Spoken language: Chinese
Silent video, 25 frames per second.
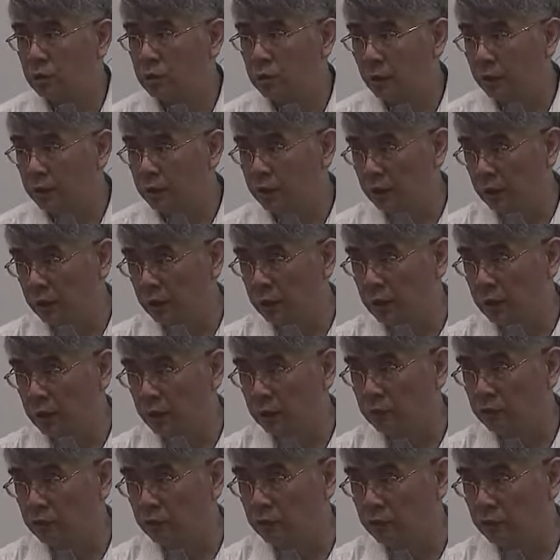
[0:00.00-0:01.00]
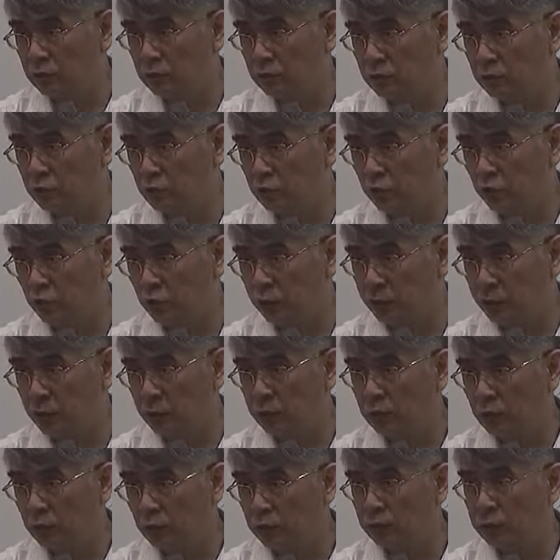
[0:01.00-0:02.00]
跟你一样具
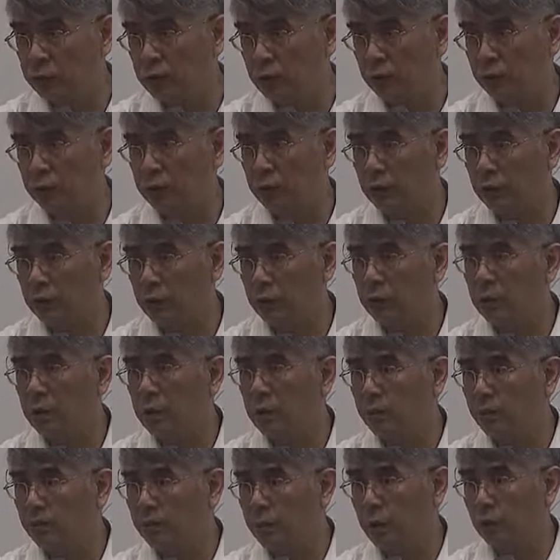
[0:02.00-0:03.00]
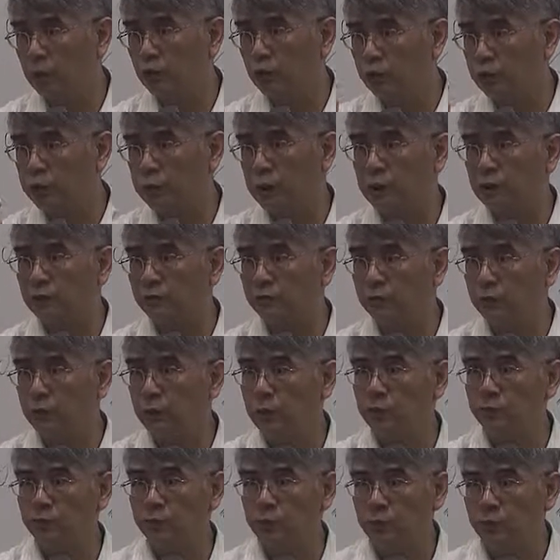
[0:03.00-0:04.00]
备同等的标准常态分
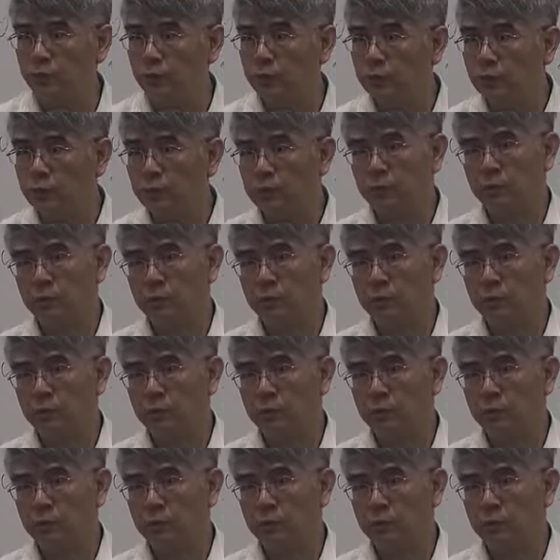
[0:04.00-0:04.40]
布的分布？